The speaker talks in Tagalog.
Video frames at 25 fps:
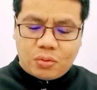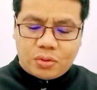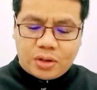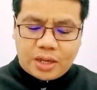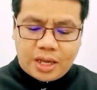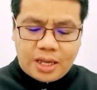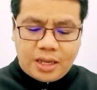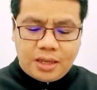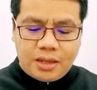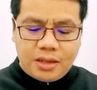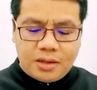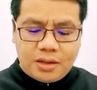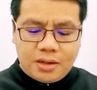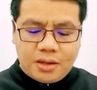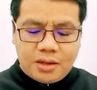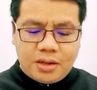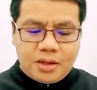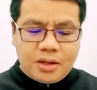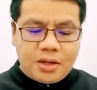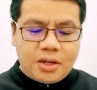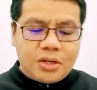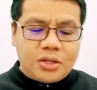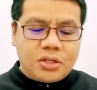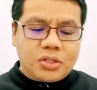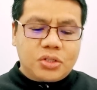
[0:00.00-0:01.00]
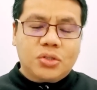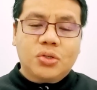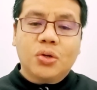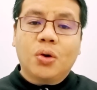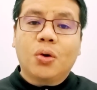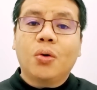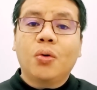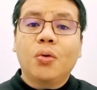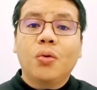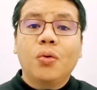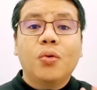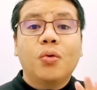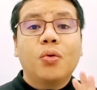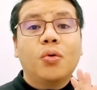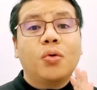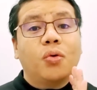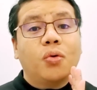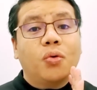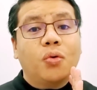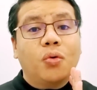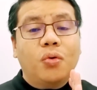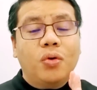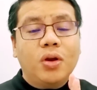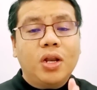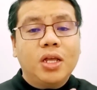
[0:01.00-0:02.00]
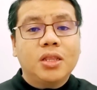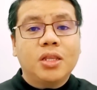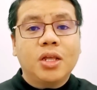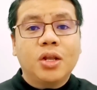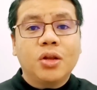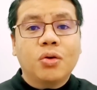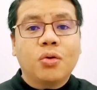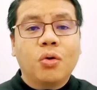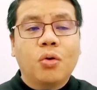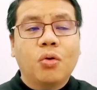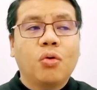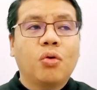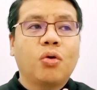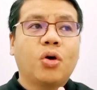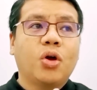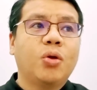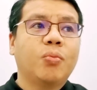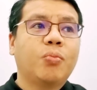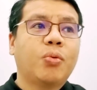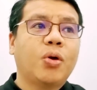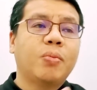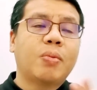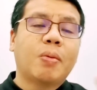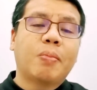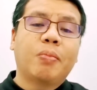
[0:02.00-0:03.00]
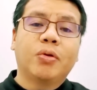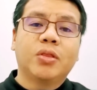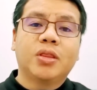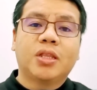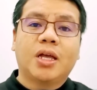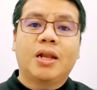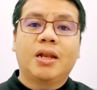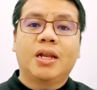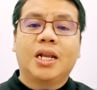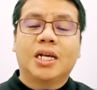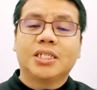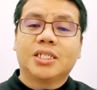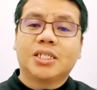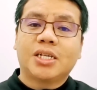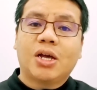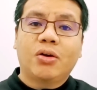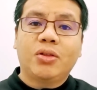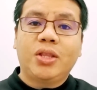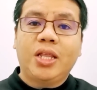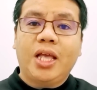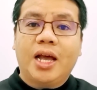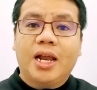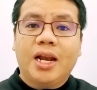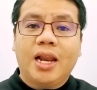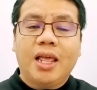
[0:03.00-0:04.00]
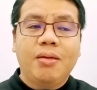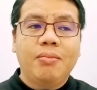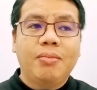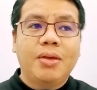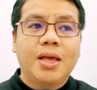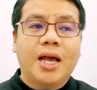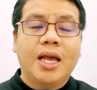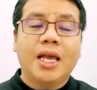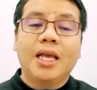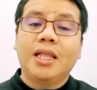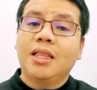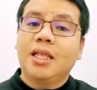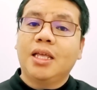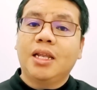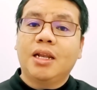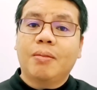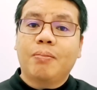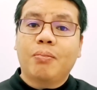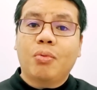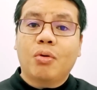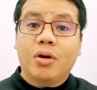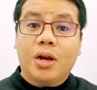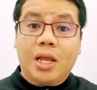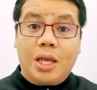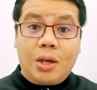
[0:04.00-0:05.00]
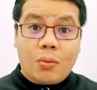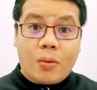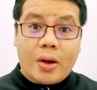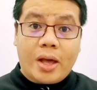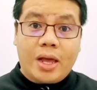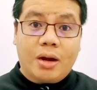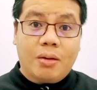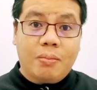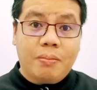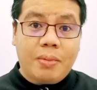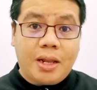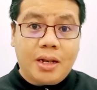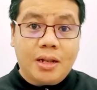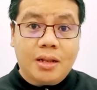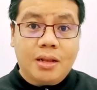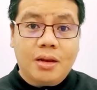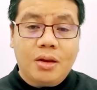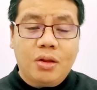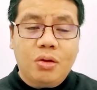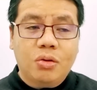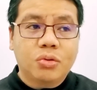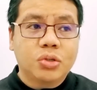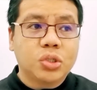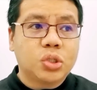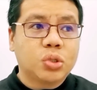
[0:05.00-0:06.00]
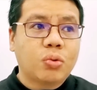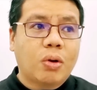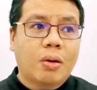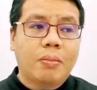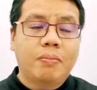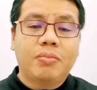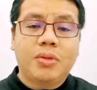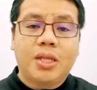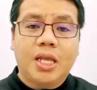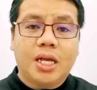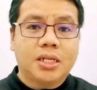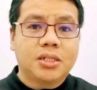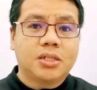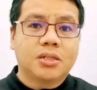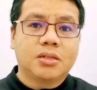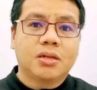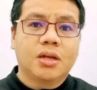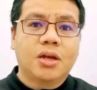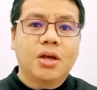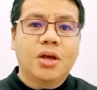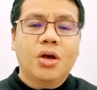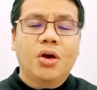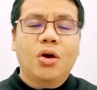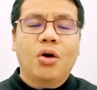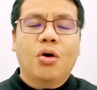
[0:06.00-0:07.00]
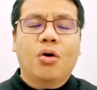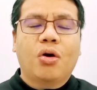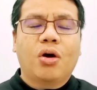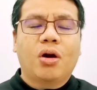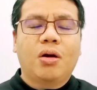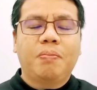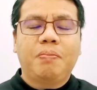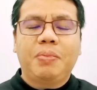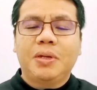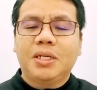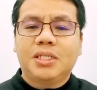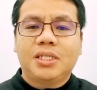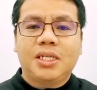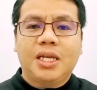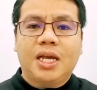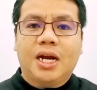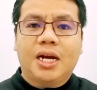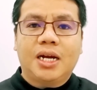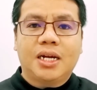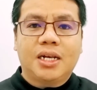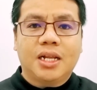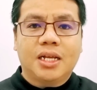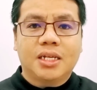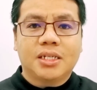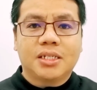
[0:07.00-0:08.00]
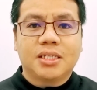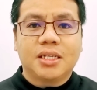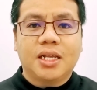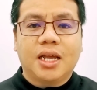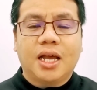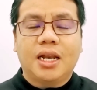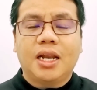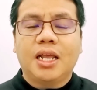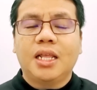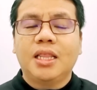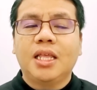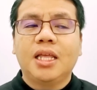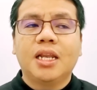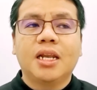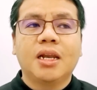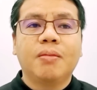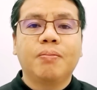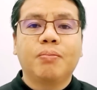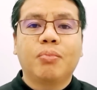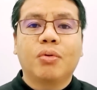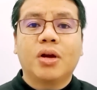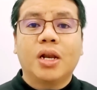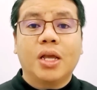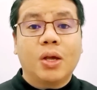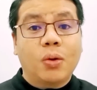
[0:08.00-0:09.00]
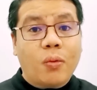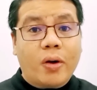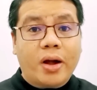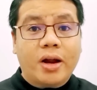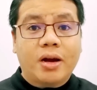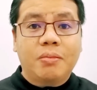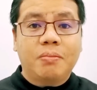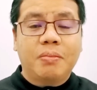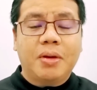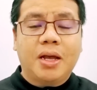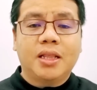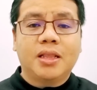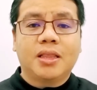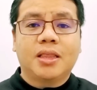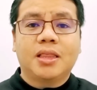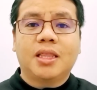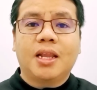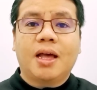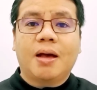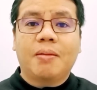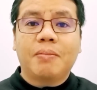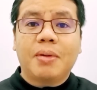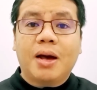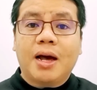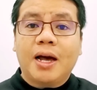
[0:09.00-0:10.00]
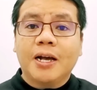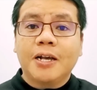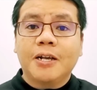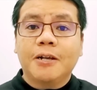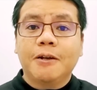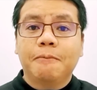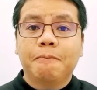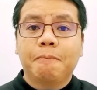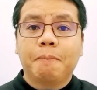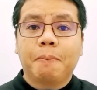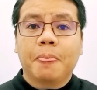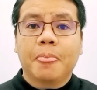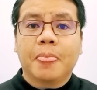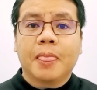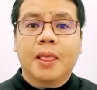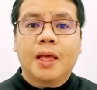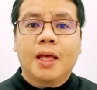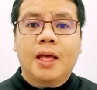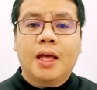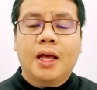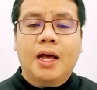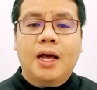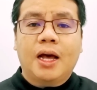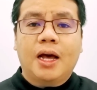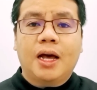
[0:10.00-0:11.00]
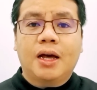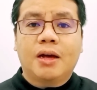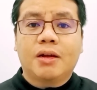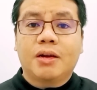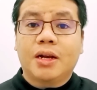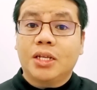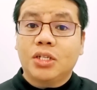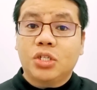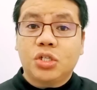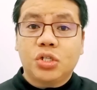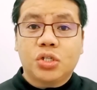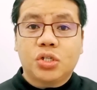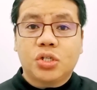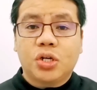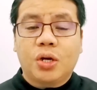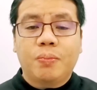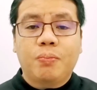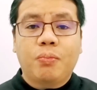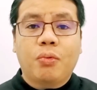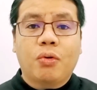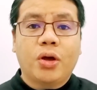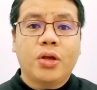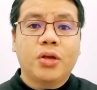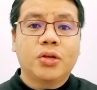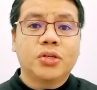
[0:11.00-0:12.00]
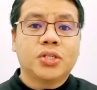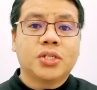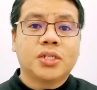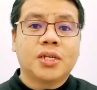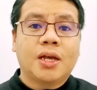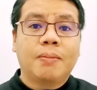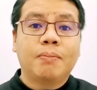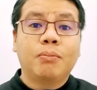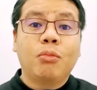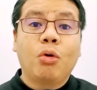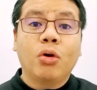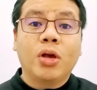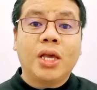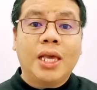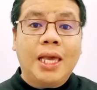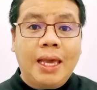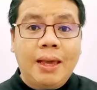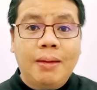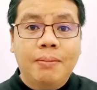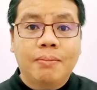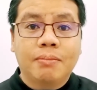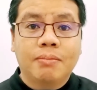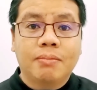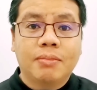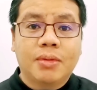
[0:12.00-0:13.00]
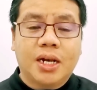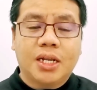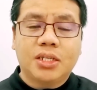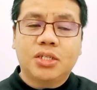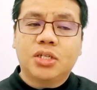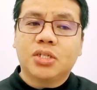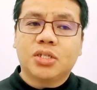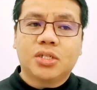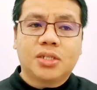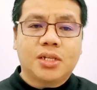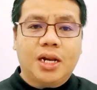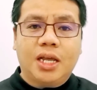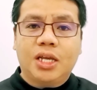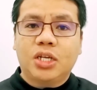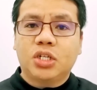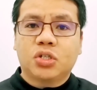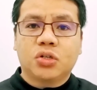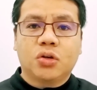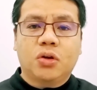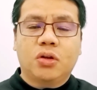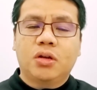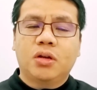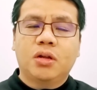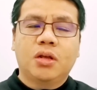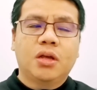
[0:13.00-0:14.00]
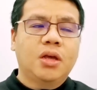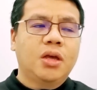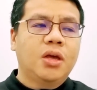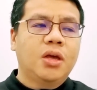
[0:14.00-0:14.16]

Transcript: Okay? So, ulitin ko, kung kayo po ay papunta ng Saudi Arabia, hindi na po requirement yung swab test or PCR test na yan. Hindi rin po requirement na mag-register ah, uh, po kayo sa MUKIM registration.